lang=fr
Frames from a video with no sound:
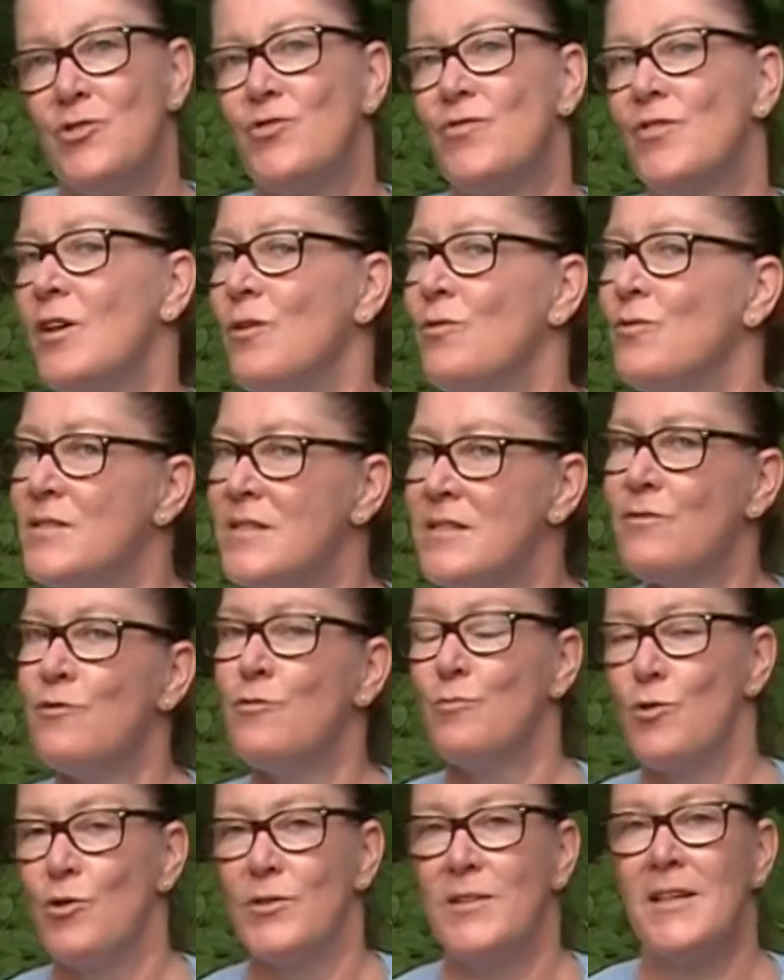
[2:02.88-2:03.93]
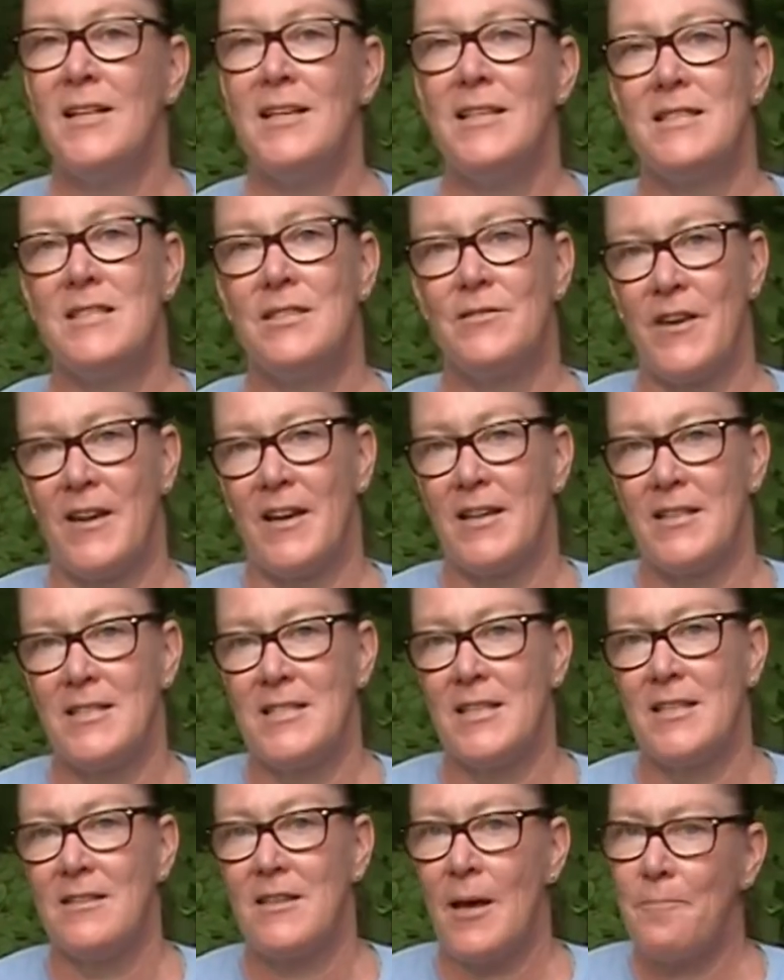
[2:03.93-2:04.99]
je voulais aussi vous montrer les
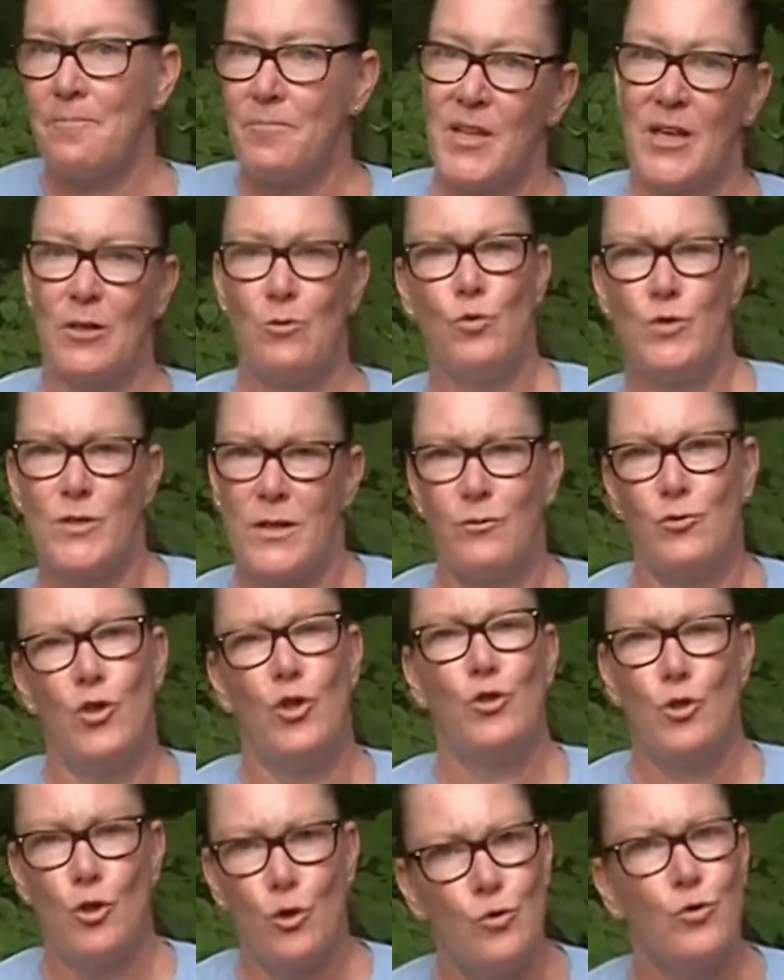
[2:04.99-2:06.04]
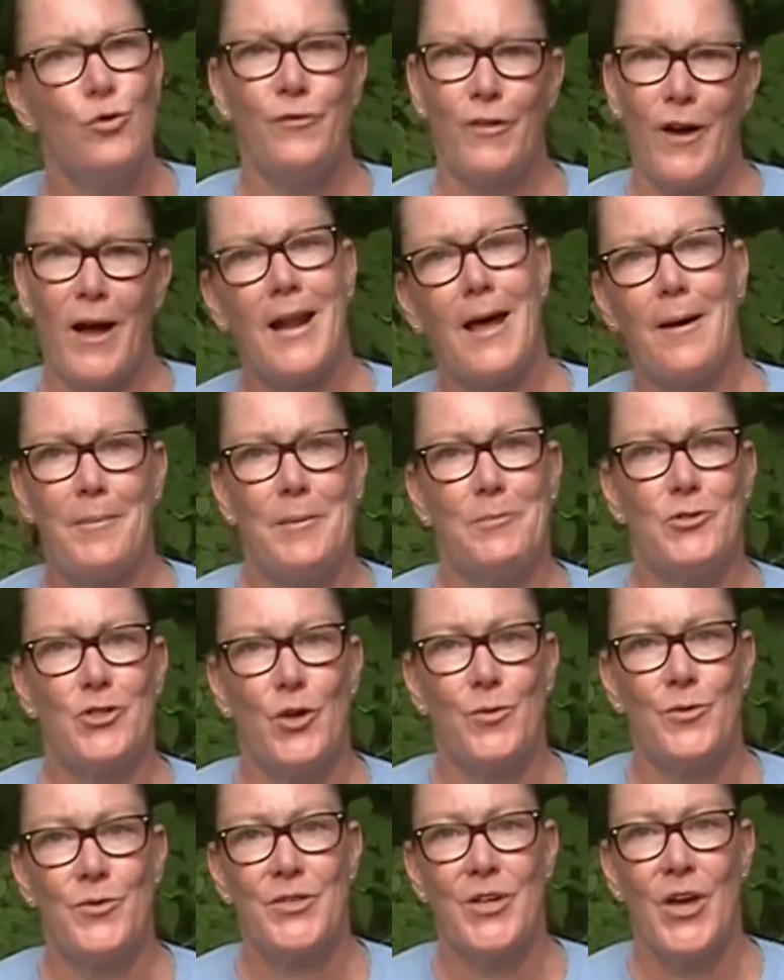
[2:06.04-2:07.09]
différentes étapes, peut que ça vous donne le goût de faire la même
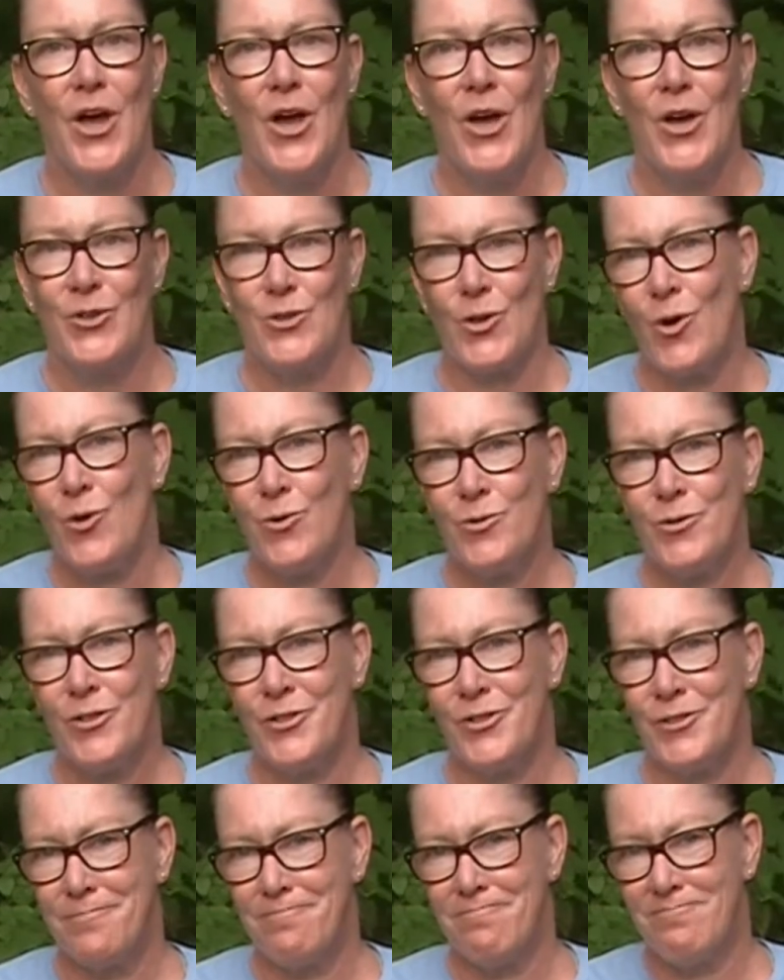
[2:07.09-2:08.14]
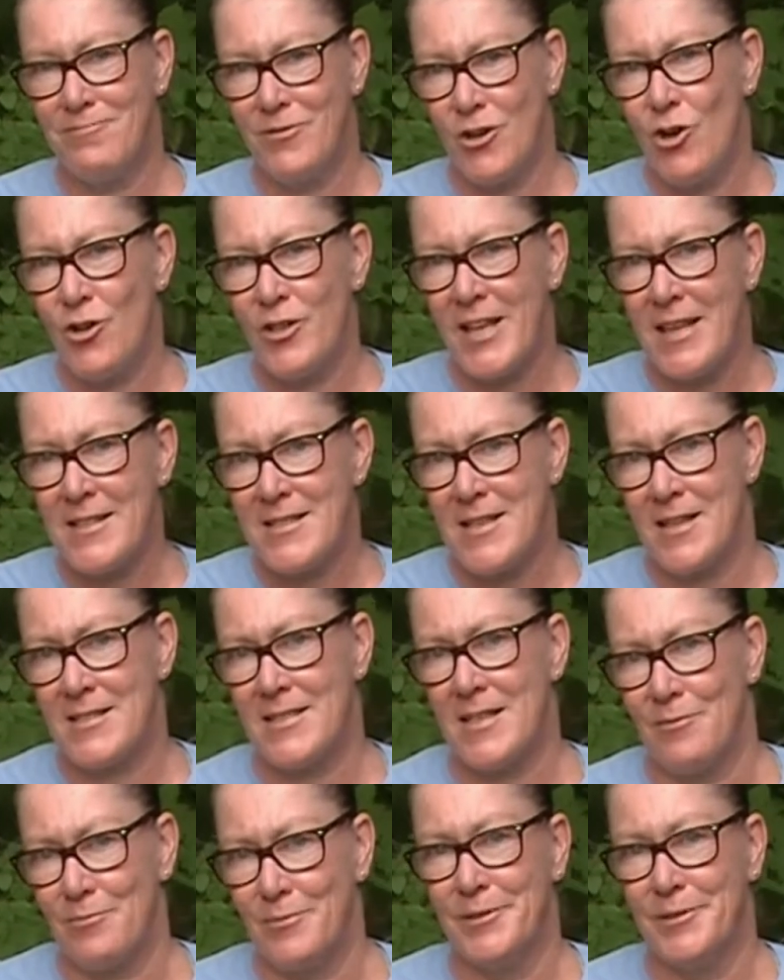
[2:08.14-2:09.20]
chose. Donc, on regarde ça ensemble.